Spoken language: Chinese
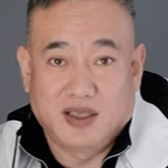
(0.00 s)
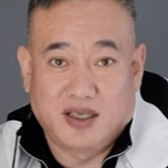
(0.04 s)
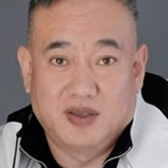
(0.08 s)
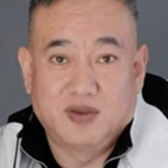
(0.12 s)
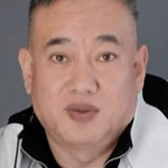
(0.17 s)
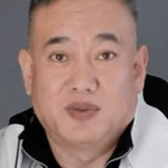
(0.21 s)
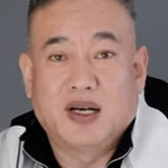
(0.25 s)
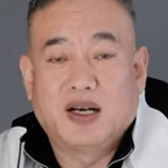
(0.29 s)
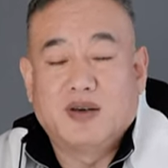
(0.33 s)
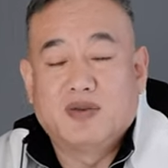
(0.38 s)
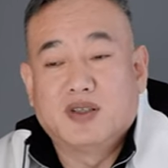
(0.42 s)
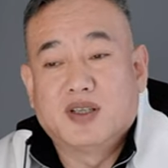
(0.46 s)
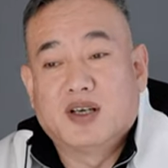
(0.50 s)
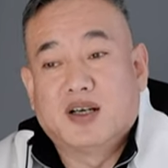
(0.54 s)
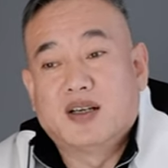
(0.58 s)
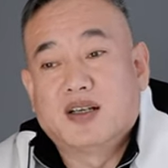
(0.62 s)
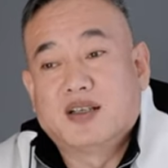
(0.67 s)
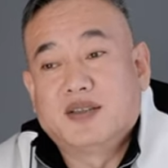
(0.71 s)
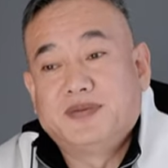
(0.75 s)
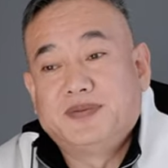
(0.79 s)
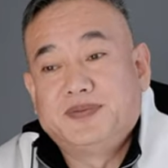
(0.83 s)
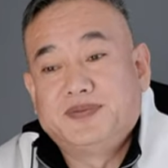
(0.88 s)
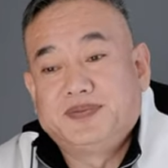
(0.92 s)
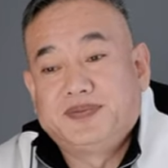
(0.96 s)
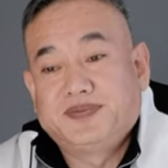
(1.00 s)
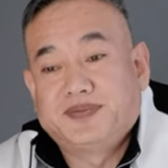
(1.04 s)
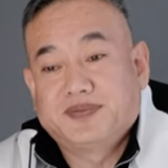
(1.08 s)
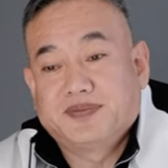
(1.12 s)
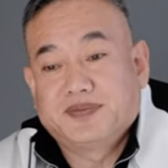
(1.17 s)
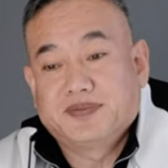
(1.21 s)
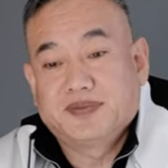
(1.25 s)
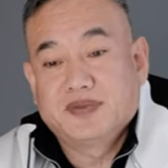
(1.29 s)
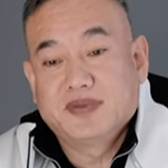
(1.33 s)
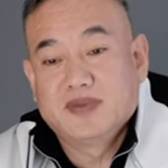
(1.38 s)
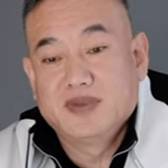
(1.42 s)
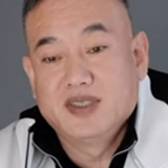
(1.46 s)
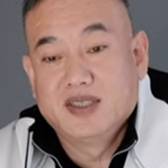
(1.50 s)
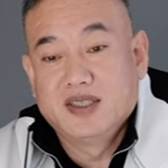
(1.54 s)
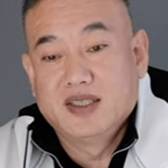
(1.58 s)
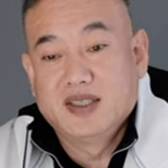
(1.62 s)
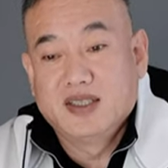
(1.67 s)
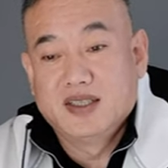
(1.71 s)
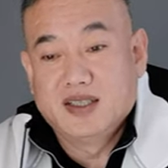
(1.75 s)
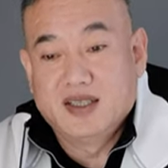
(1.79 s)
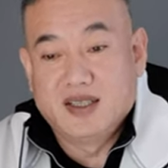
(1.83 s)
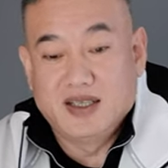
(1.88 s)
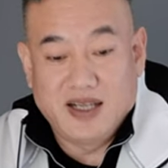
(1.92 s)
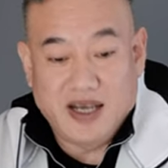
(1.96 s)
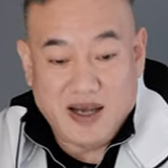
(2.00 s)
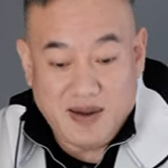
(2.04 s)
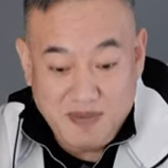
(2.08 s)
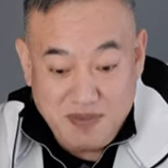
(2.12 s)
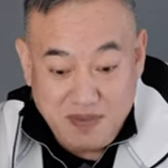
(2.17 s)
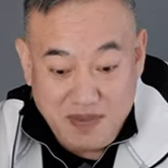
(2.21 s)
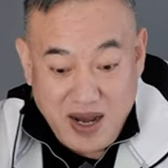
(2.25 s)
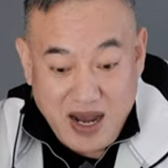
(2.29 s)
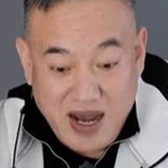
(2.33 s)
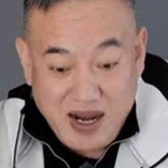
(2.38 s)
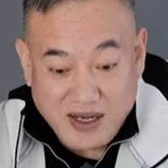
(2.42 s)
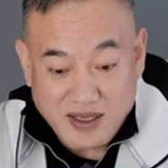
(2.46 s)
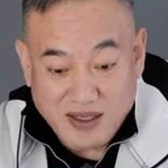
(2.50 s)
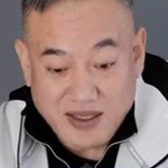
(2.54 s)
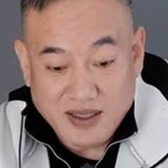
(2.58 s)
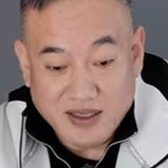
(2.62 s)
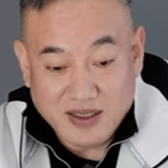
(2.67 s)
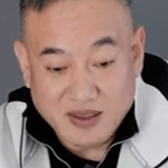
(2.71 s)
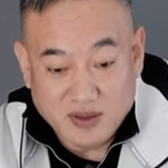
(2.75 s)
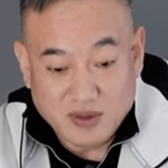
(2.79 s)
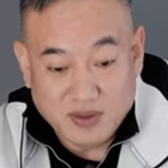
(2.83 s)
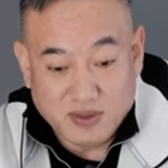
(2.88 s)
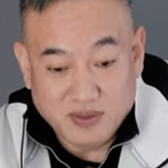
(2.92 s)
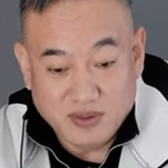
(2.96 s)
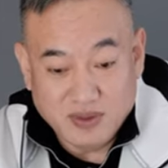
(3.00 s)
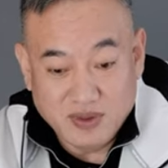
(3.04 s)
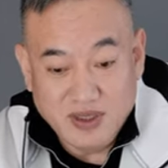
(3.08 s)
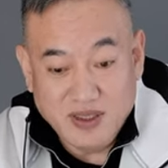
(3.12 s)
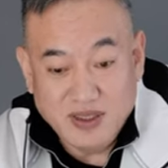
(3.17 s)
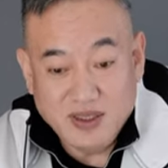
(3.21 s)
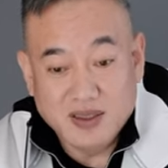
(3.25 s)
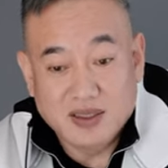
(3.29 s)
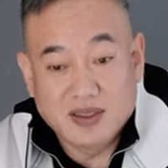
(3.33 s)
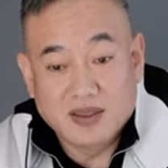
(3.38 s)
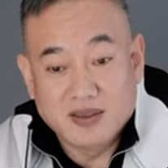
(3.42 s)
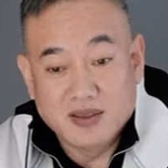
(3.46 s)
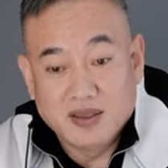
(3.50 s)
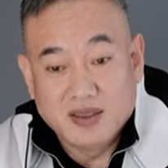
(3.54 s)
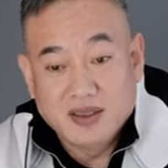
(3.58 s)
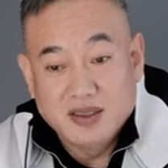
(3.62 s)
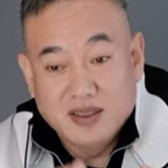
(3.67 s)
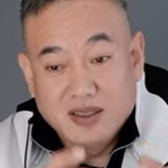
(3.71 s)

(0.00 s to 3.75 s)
他就把握到了。连卖那个土地的、